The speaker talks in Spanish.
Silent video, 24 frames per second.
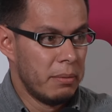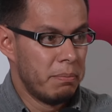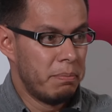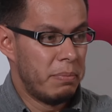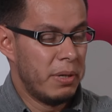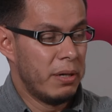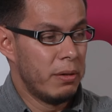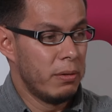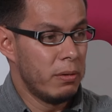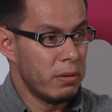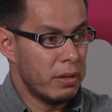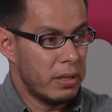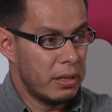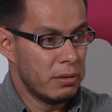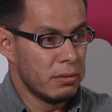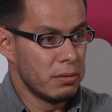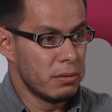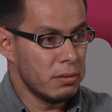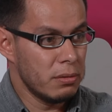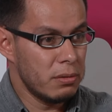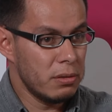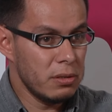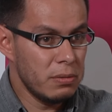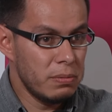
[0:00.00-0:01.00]
Pero lo que
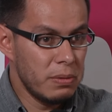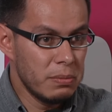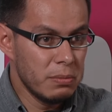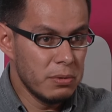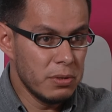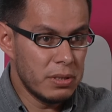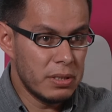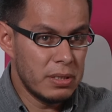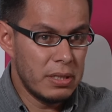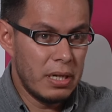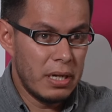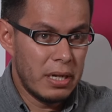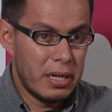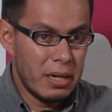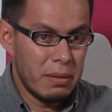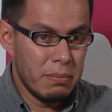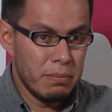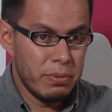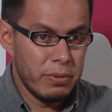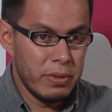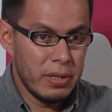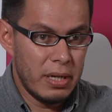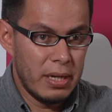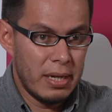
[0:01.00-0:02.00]
nosotros vemos en el
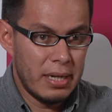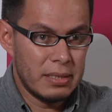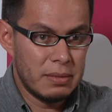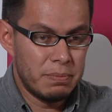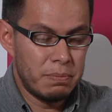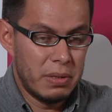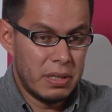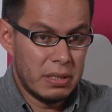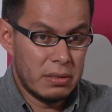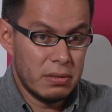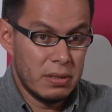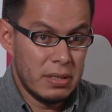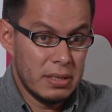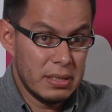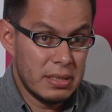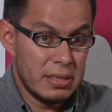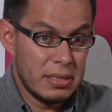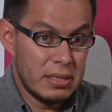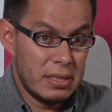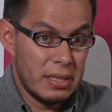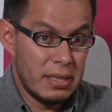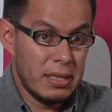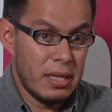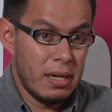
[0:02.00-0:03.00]
campo de las personas
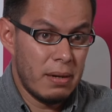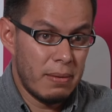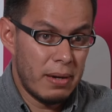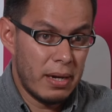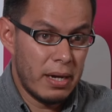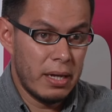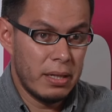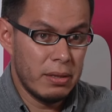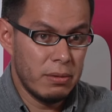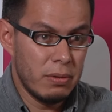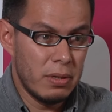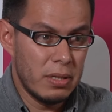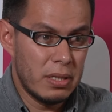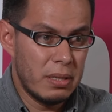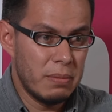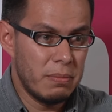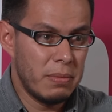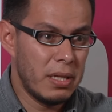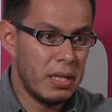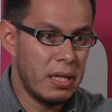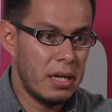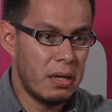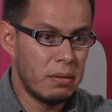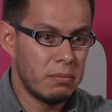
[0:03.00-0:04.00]
que están trabajando el
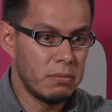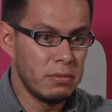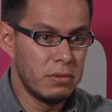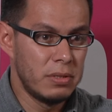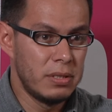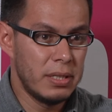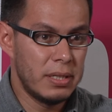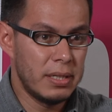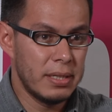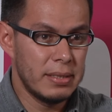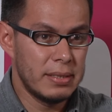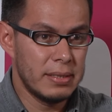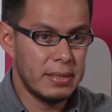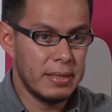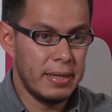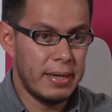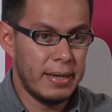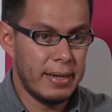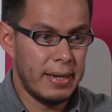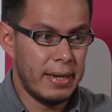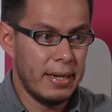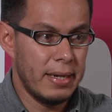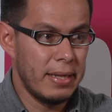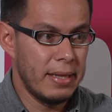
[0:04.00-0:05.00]
tema de la música es que
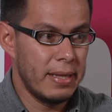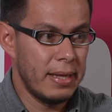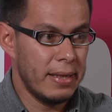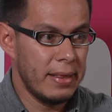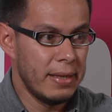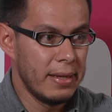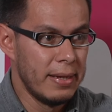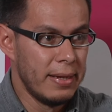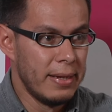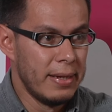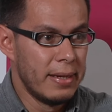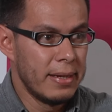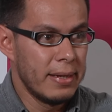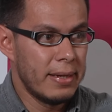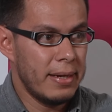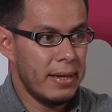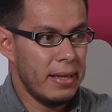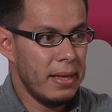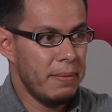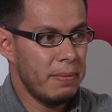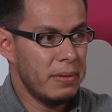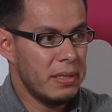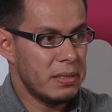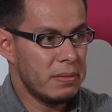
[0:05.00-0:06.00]
en realidad
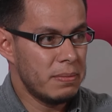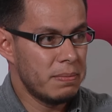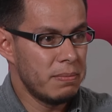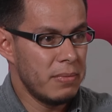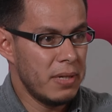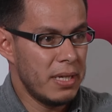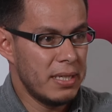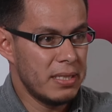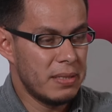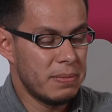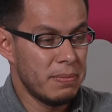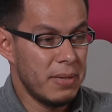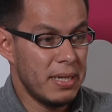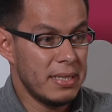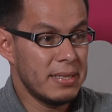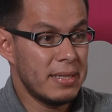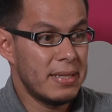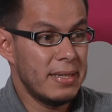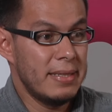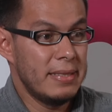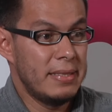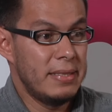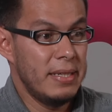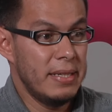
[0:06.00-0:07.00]
cada vez es más
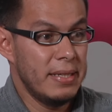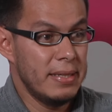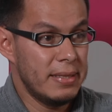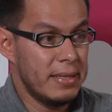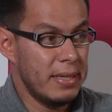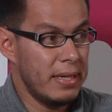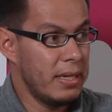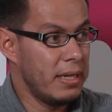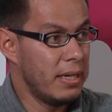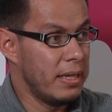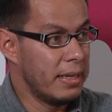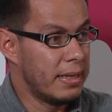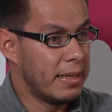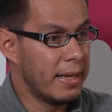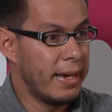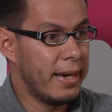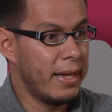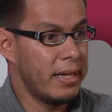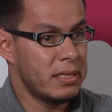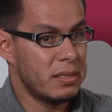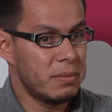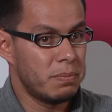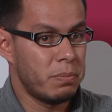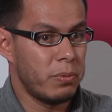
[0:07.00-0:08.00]
creciente el
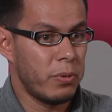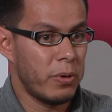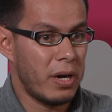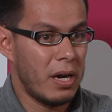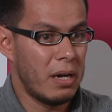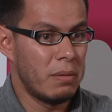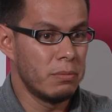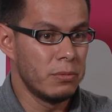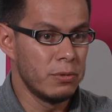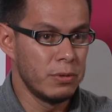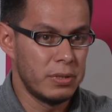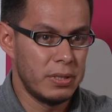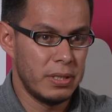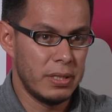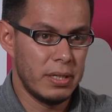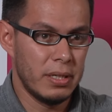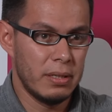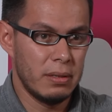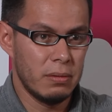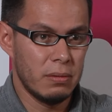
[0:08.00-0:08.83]
interés por la música.